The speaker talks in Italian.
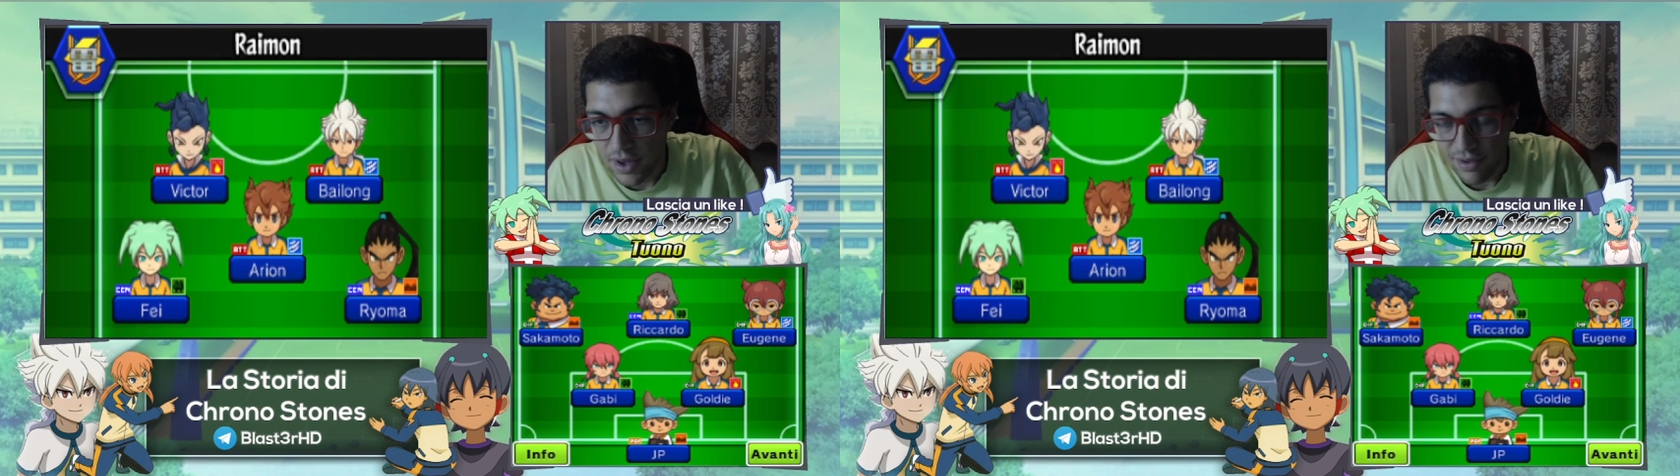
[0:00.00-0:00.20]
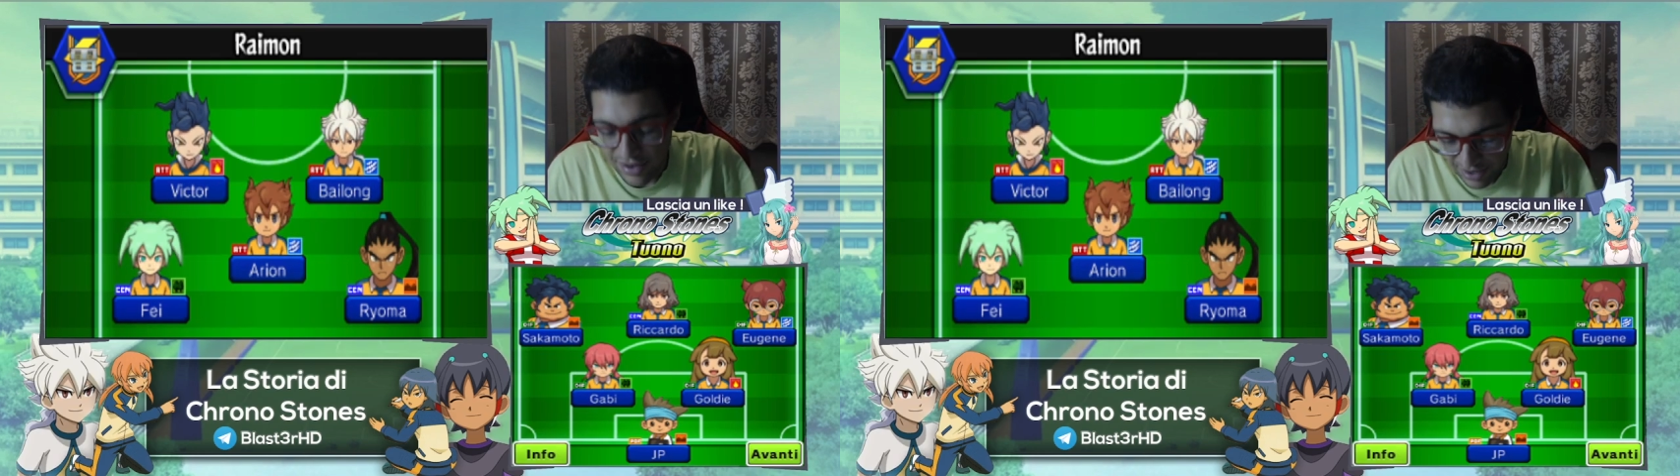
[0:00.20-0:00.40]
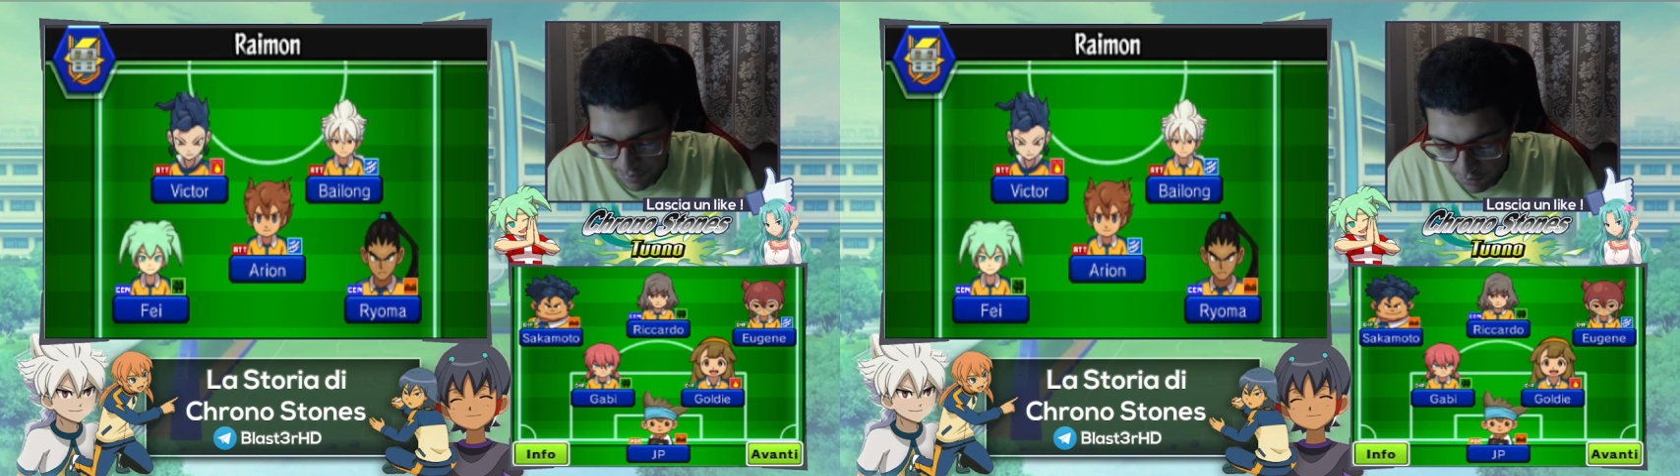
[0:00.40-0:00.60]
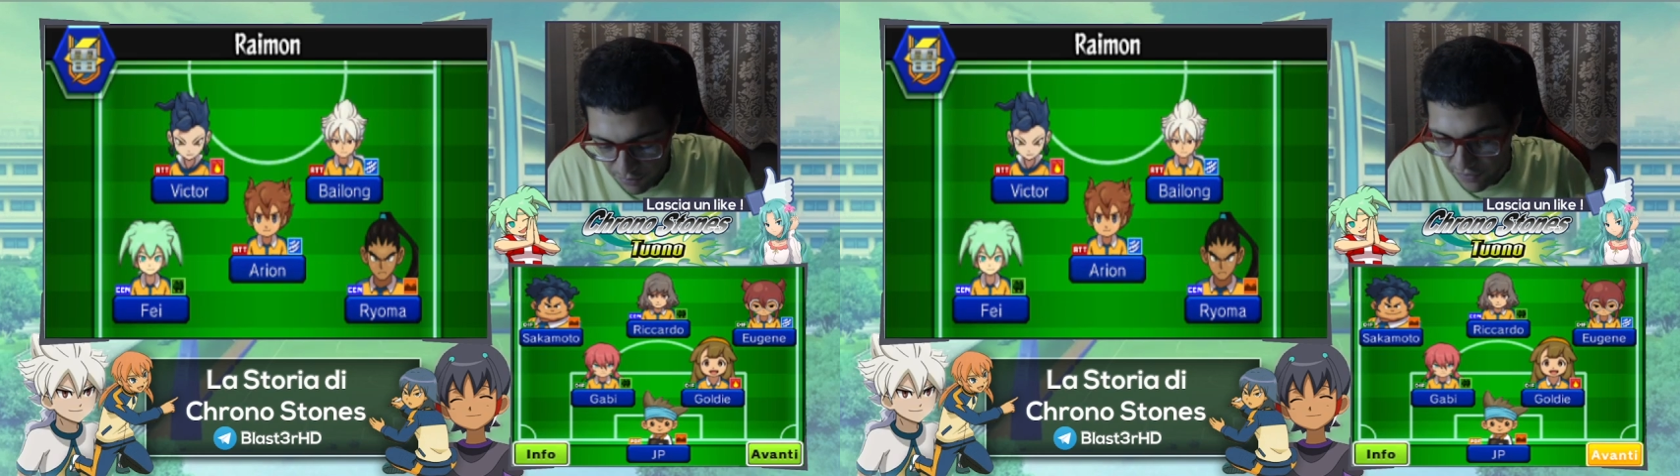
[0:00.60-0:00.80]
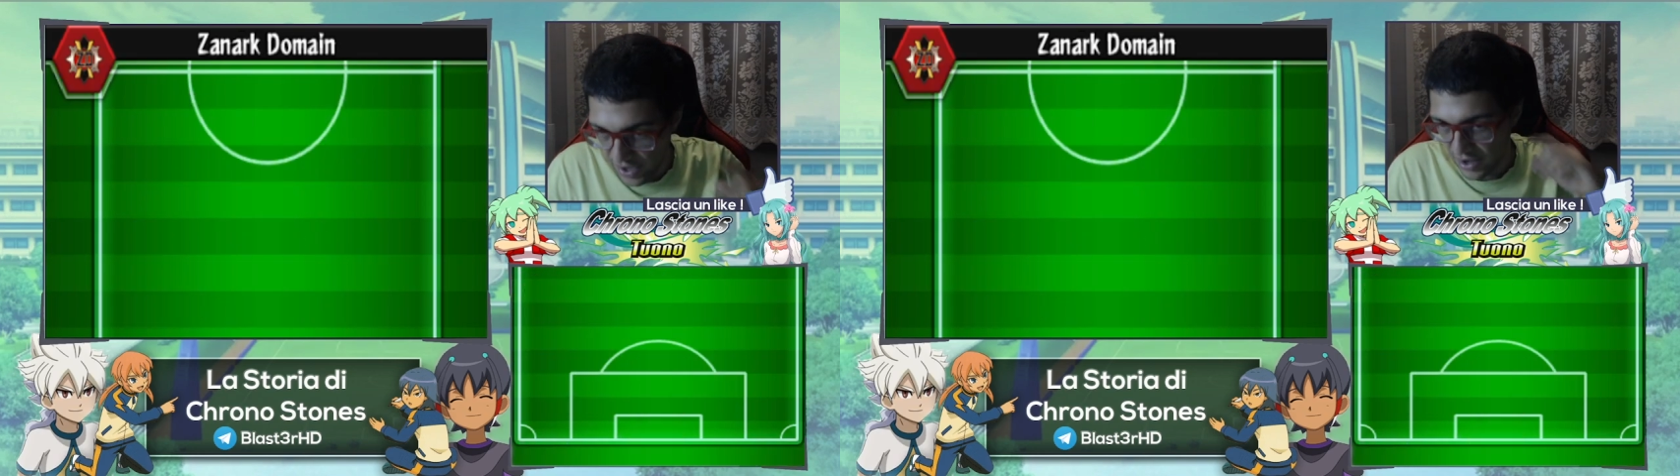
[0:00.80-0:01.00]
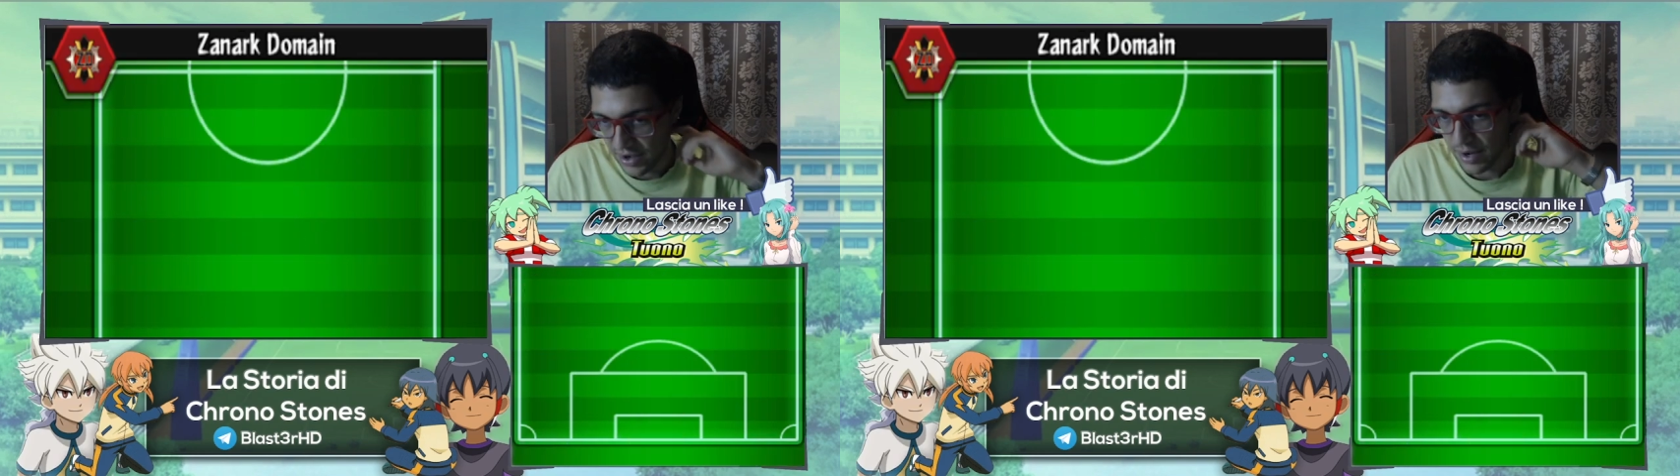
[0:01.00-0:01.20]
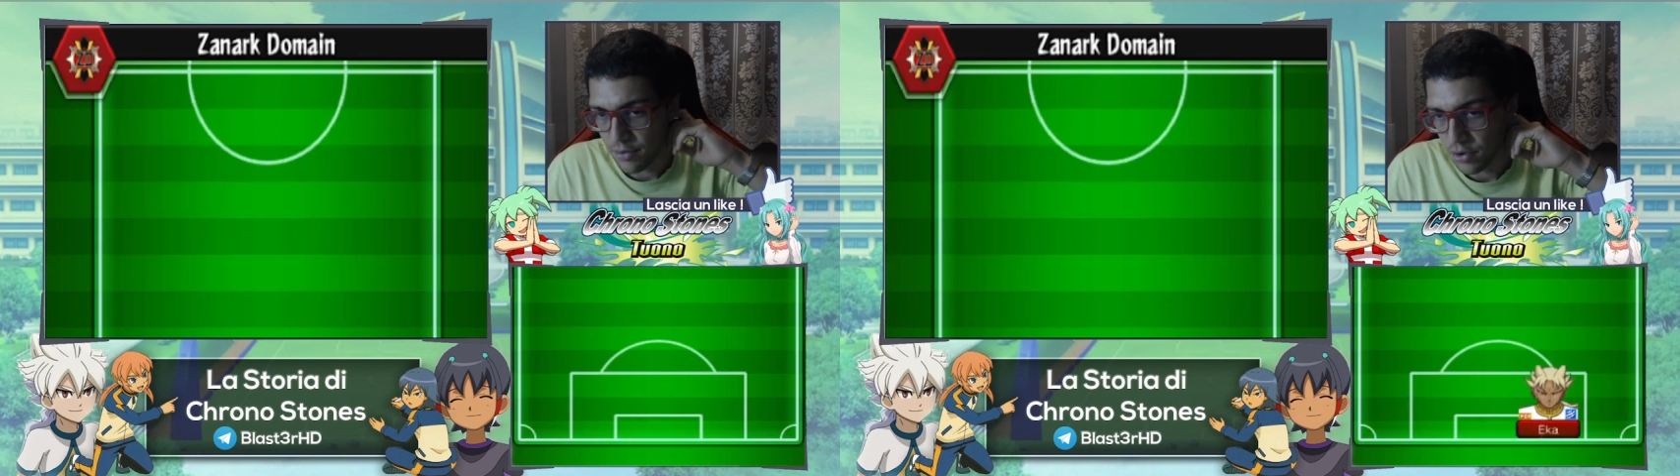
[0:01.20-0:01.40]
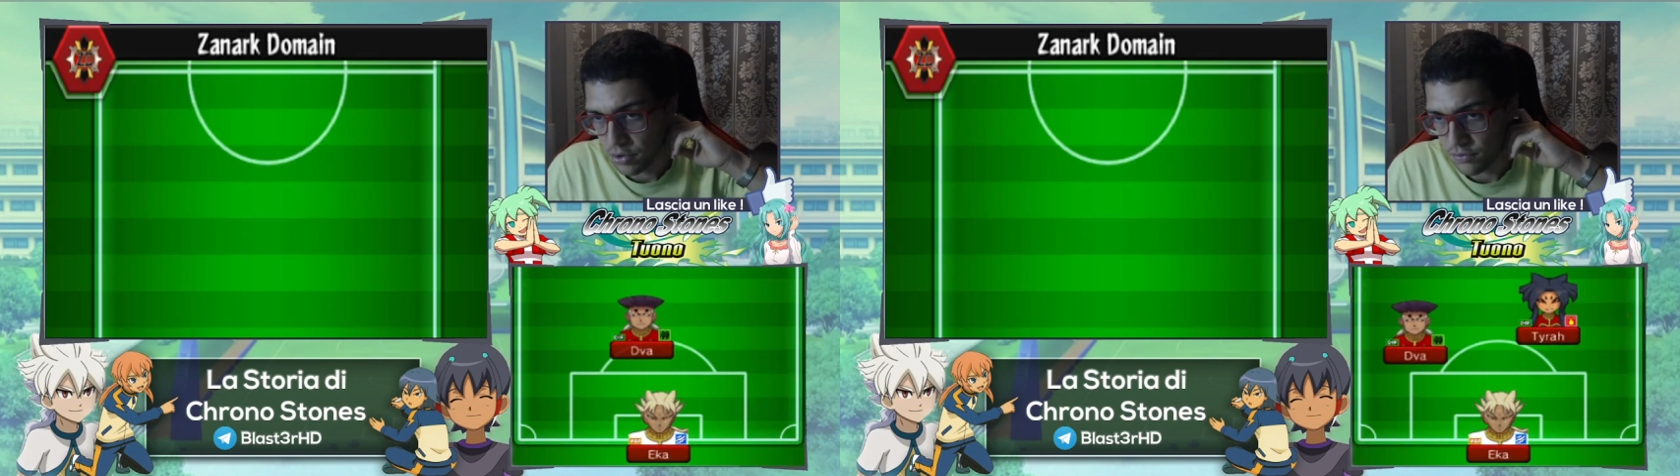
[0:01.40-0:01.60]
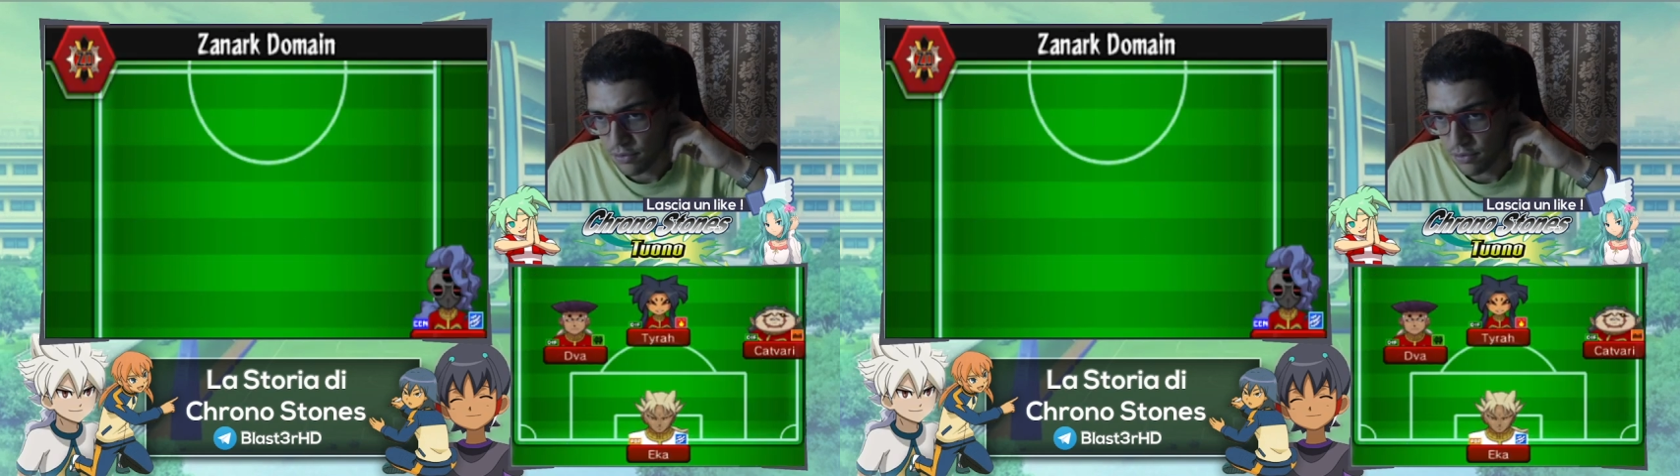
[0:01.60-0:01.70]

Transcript: sarebbe un fail clamoroso,